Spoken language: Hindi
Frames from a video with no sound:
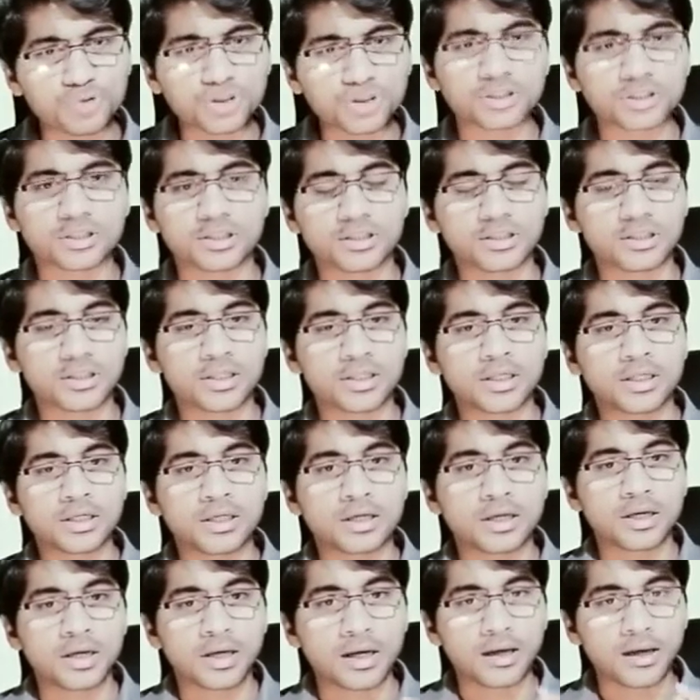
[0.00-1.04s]
उस
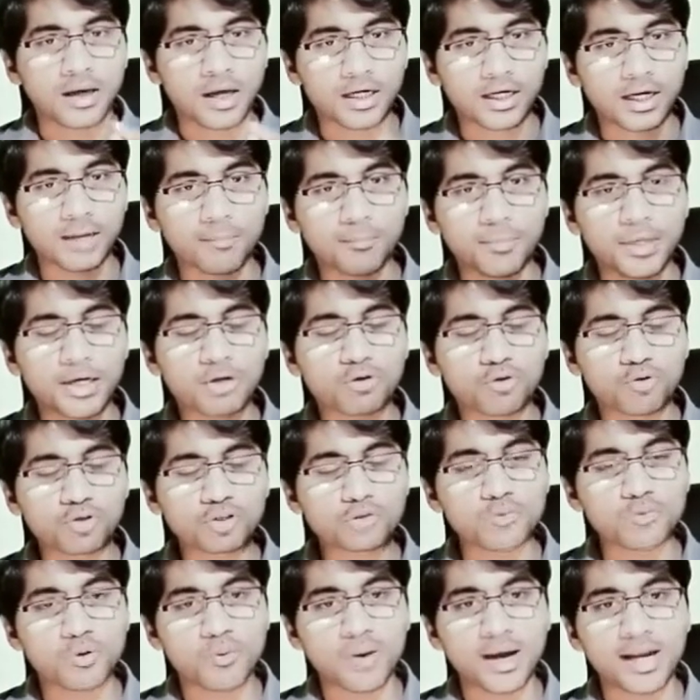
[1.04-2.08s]
नंबर को
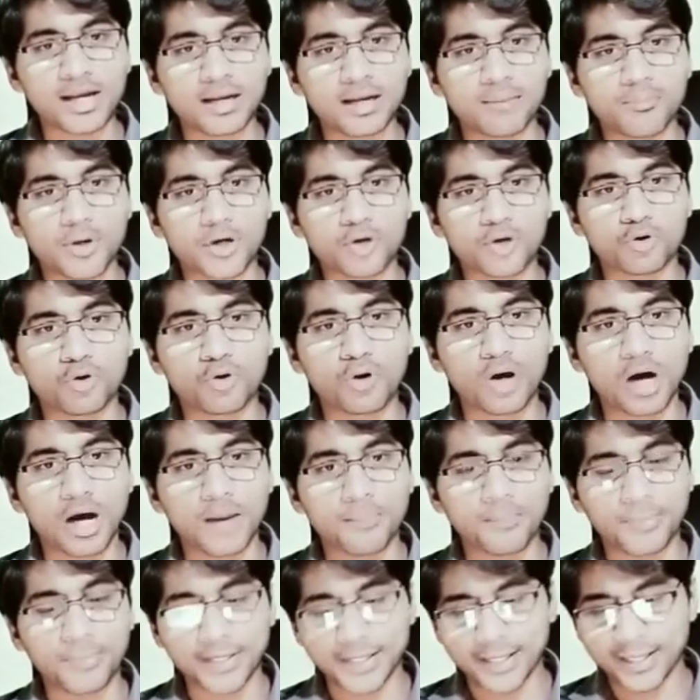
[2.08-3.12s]
उस मोबाइल नंबर को
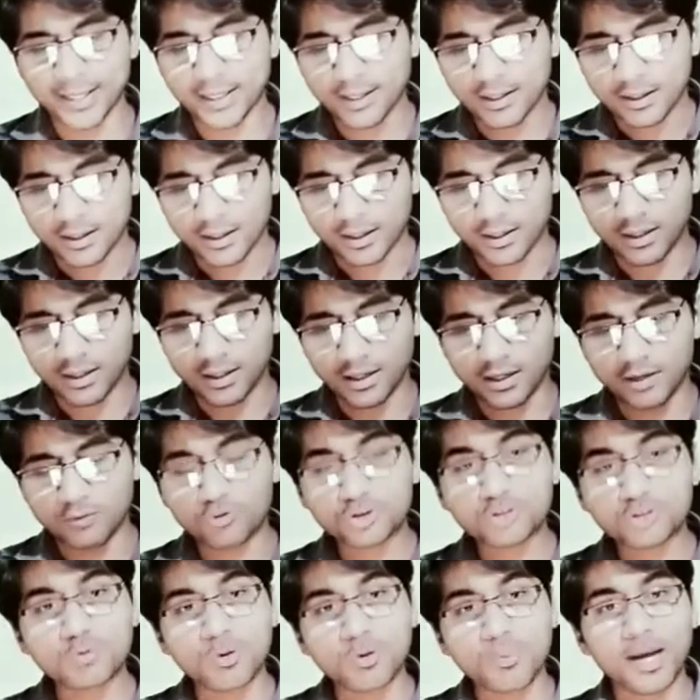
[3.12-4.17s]
अपने
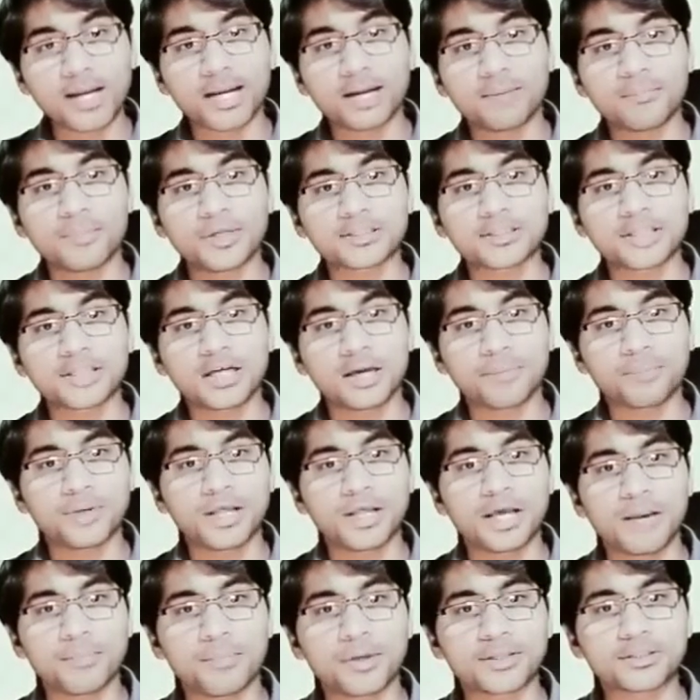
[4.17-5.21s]
उस मोबाइल नंबर से
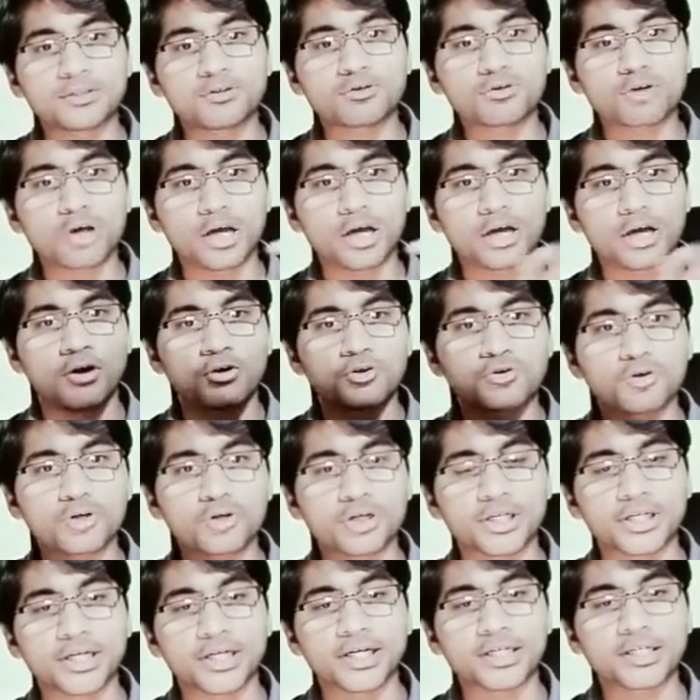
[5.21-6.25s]
अपने अमेजोन अकाउंट को
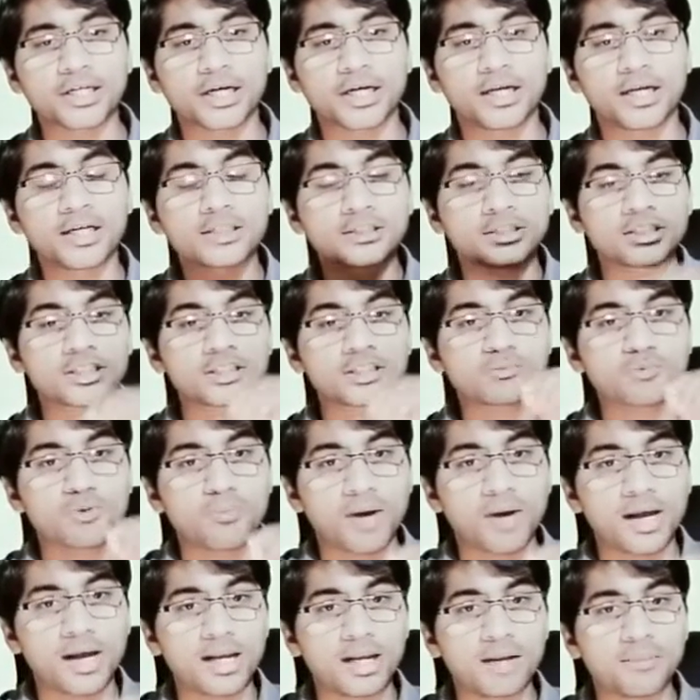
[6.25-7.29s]
क्रिएट करना जिस
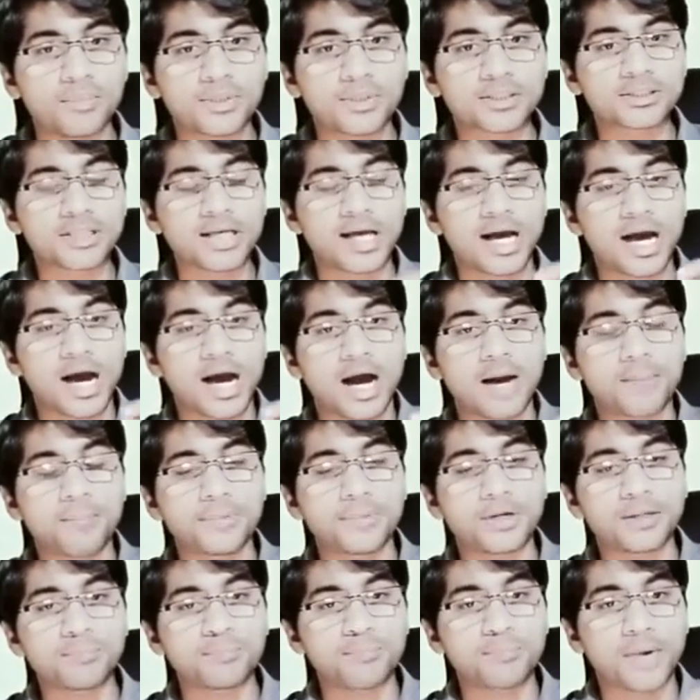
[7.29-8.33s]
मोबाइल नंबर से
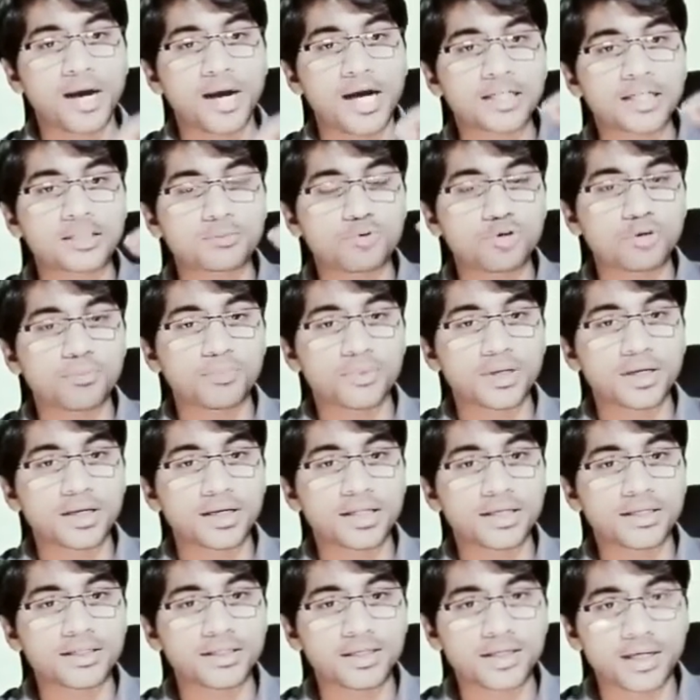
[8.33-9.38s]
आपने पासबुक में
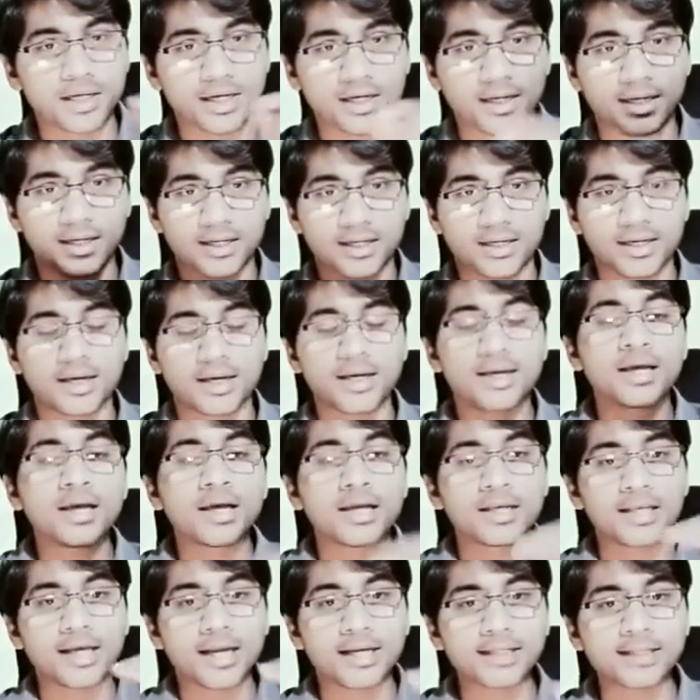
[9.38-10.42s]
लिंक कर रखा है
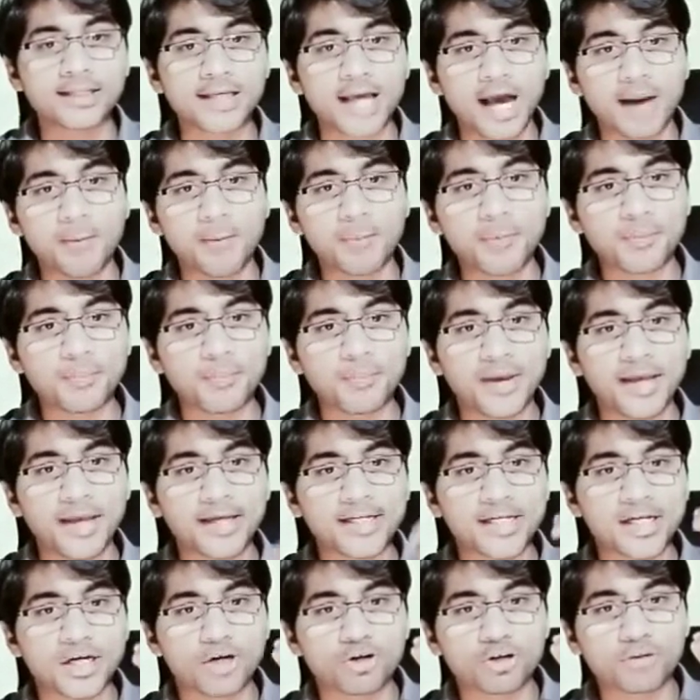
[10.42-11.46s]
यानी कि आप अपने
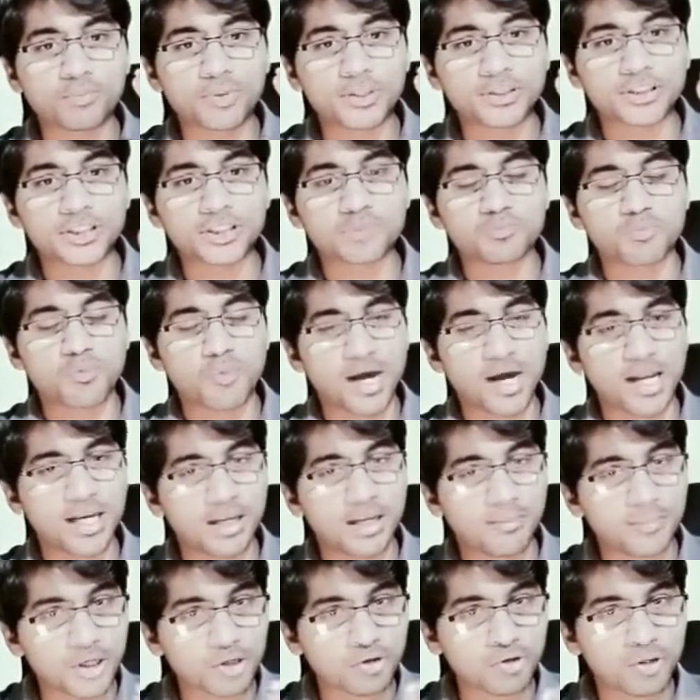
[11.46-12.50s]
बैंक अकाउंट में जिस मोबाइल
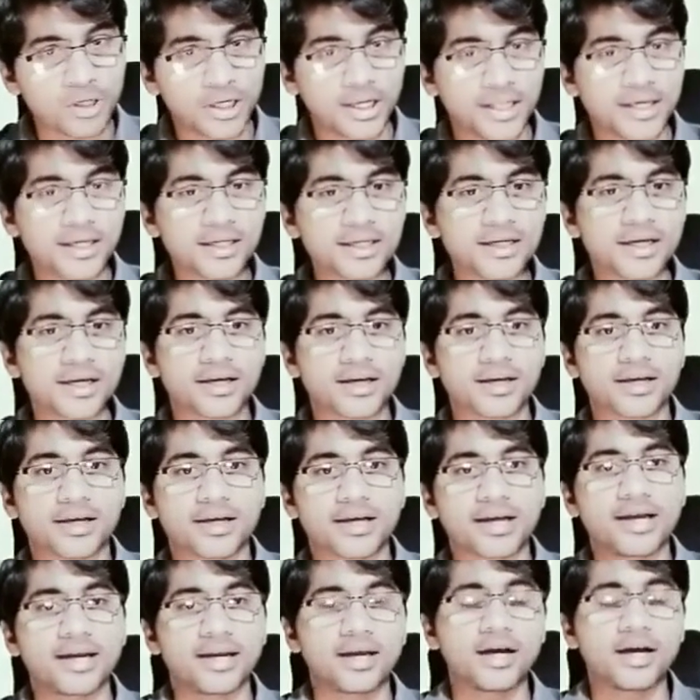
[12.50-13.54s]
नंबर को लिंक कर
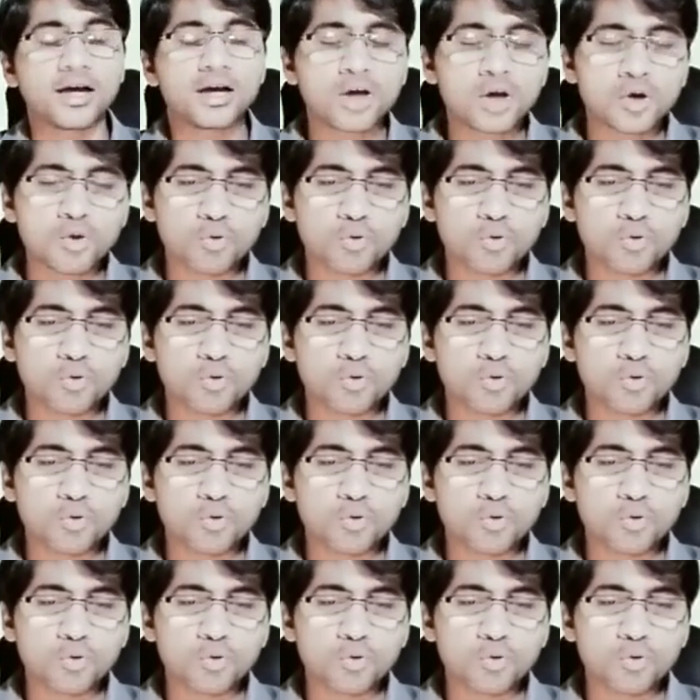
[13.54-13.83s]
रखा है ना